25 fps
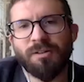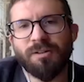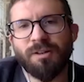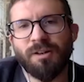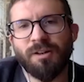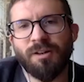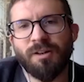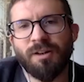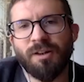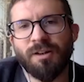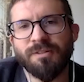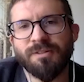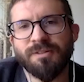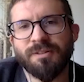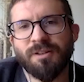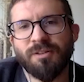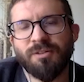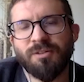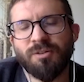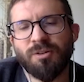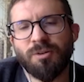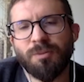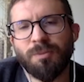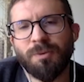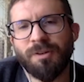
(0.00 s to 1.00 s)
no i... trenerskie
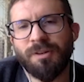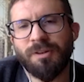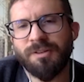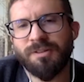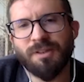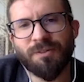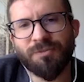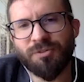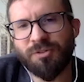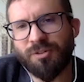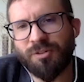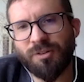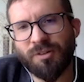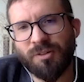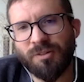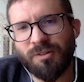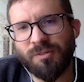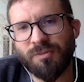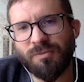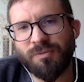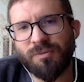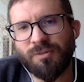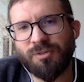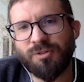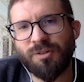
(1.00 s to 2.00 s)
to chyba nie
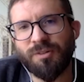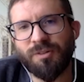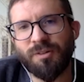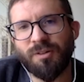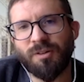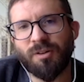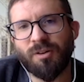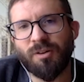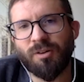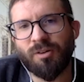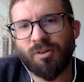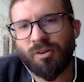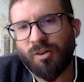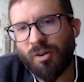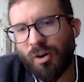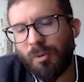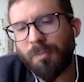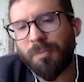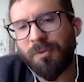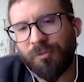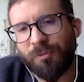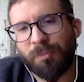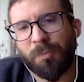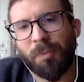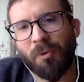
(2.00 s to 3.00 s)
zawsze się
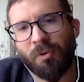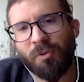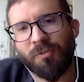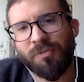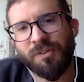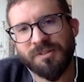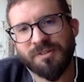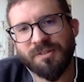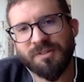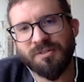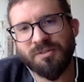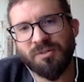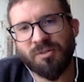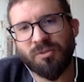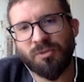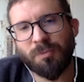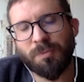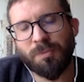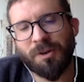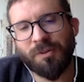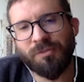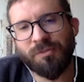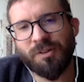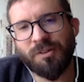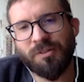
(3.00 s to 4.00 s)
robi w połowie sezonu,
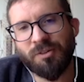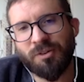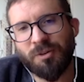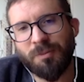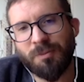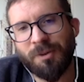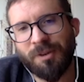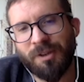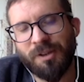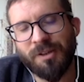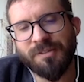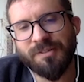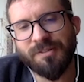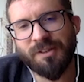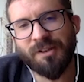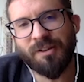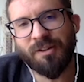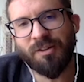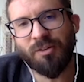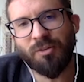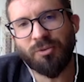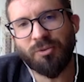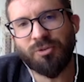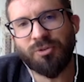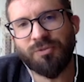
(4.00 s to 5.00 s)
prawda? To chyba nie jest
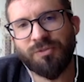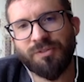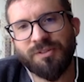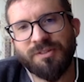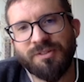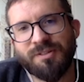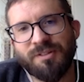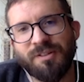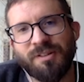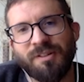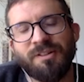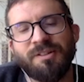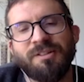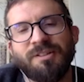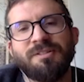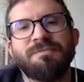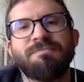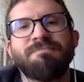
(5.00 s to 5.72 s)
takie oczywiste.